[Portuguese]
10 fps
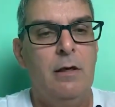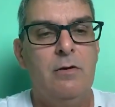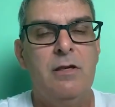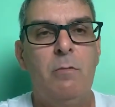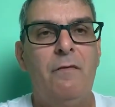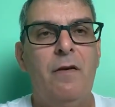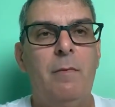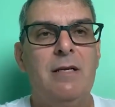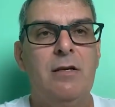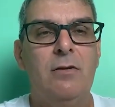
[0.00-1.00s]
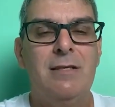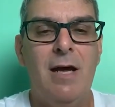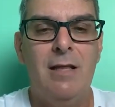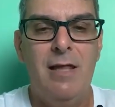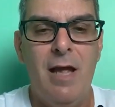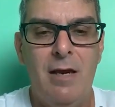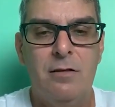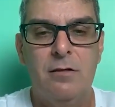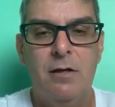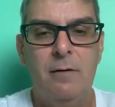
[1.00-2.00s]
quer dizer, uma inflamação das
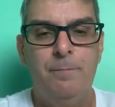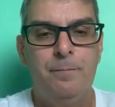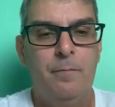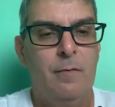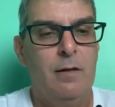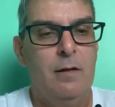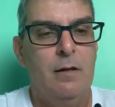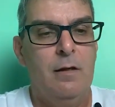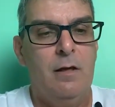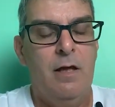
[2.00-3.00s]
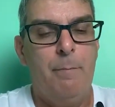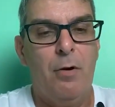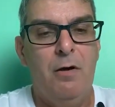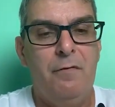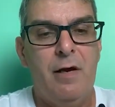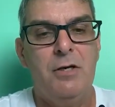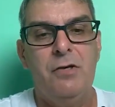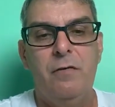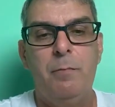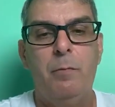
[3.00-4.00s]
artérias, né? E é
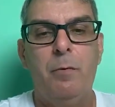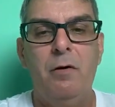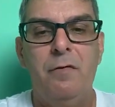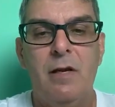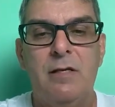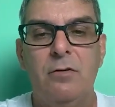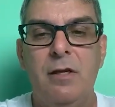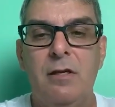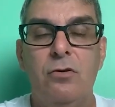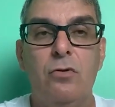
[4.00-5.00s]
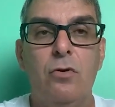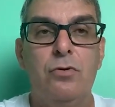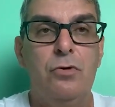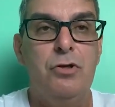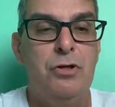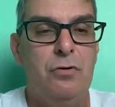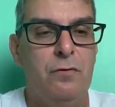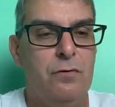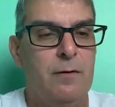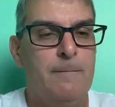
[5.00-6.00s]
proliferativa por proliferação do tecido
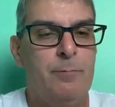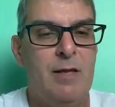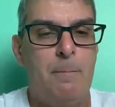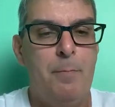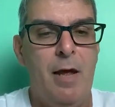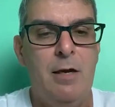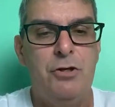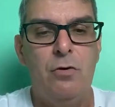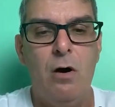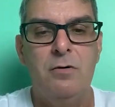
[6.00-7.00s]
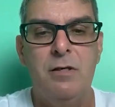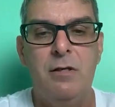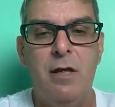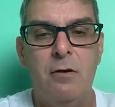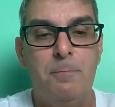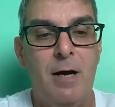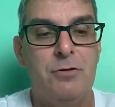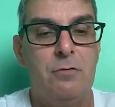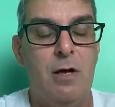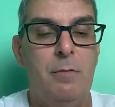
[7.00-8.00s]
conjuntivo, da pele de órgãos internos,
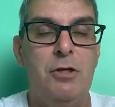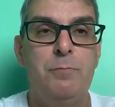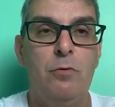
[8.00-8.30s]
particularmente